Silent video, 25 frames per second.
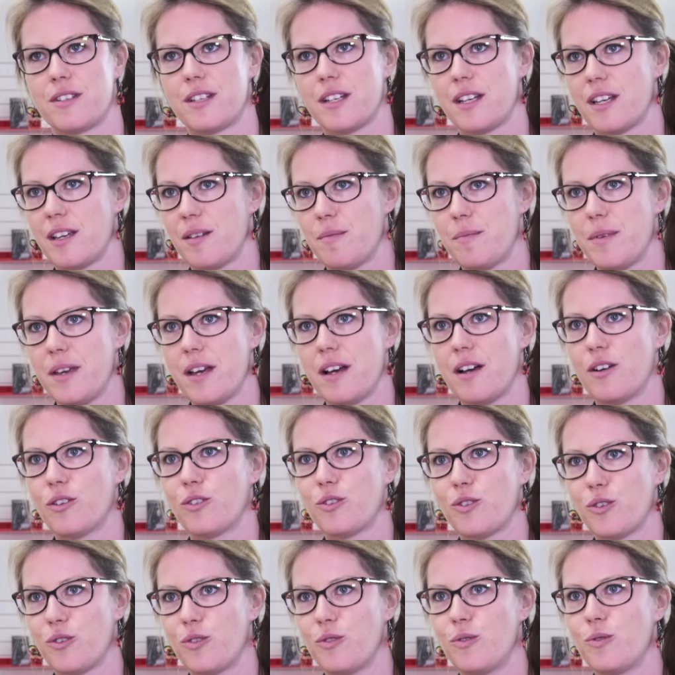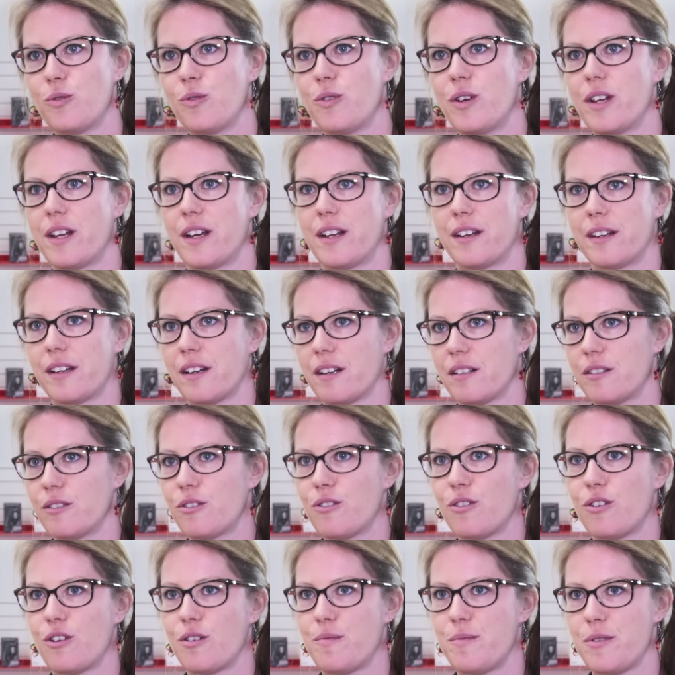très bien entre nous. Il y a une grande
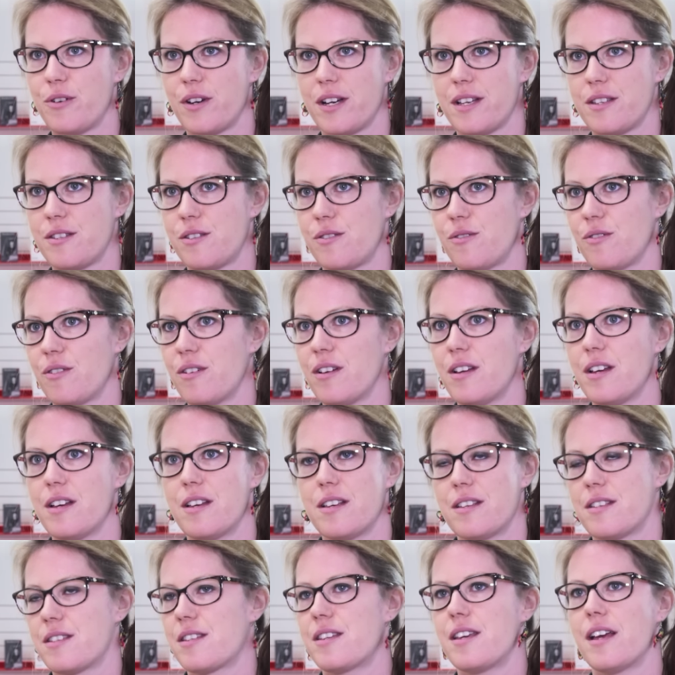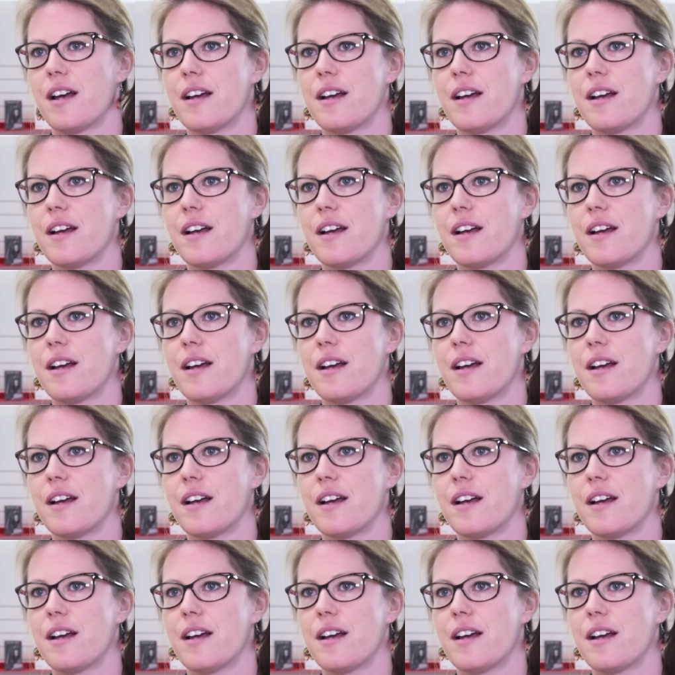collaboration, ce qui est